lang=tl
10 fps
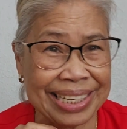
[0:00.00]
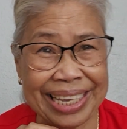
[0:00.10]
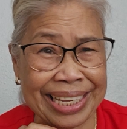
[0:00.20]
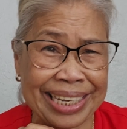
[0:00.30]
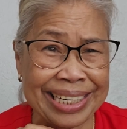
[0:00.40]

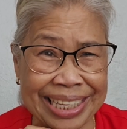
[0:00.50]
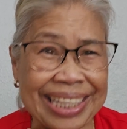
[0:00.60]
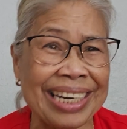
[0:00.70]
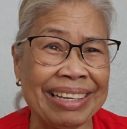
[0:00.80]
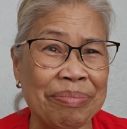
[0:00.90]
Nanginginig
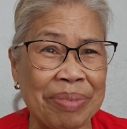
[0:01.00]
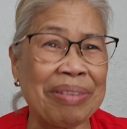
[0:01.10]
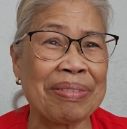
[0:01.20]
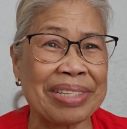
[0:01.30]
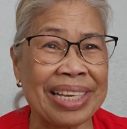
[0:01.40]
na talaga
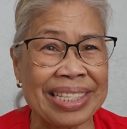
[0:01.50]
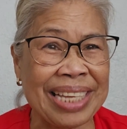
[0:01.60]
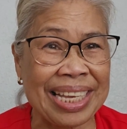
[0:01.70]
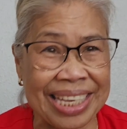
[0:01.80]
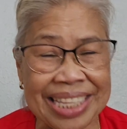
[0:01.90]
po ako sa
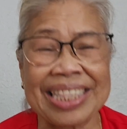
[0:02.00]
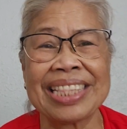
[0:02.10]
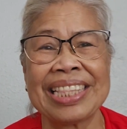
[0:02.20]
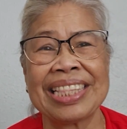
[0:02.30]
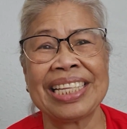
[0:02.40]

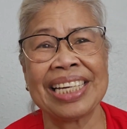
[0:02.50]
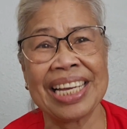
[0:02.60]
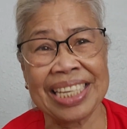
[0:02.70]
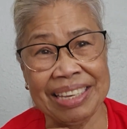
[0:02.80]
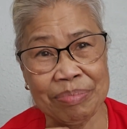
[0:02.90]
sakit ng
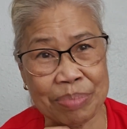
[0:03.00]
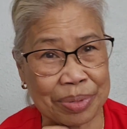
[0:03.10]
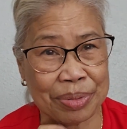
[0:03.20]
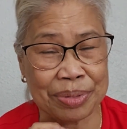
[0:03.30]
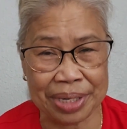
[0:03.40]
aking
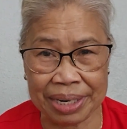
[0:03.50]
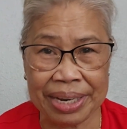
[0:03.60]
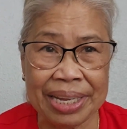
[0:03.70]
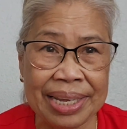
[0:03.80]
puson.